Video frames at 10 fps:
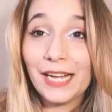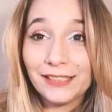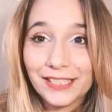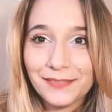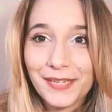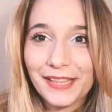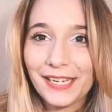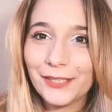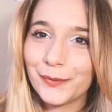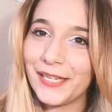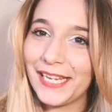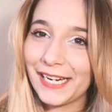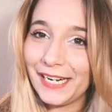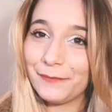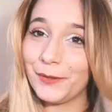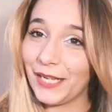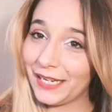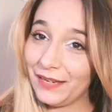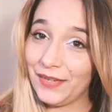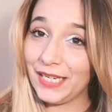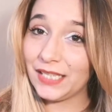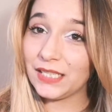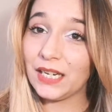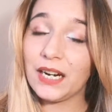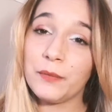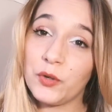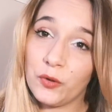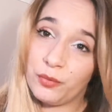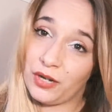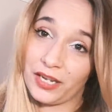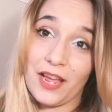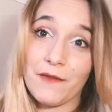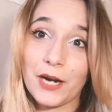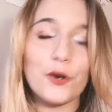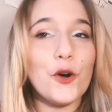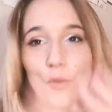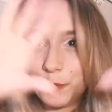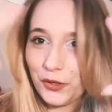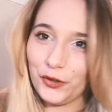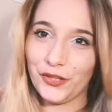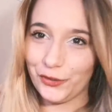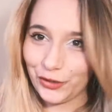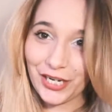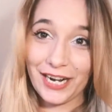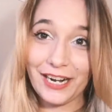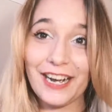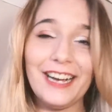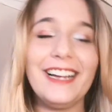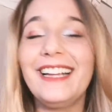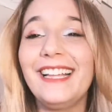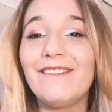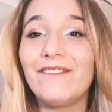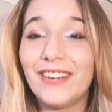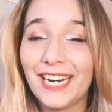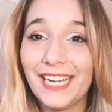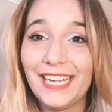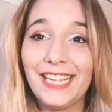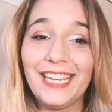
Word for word: Antes de empezar os voy a dejar por aquí mi Instagram o por aquí abajo o por donde os salga, ¿vale?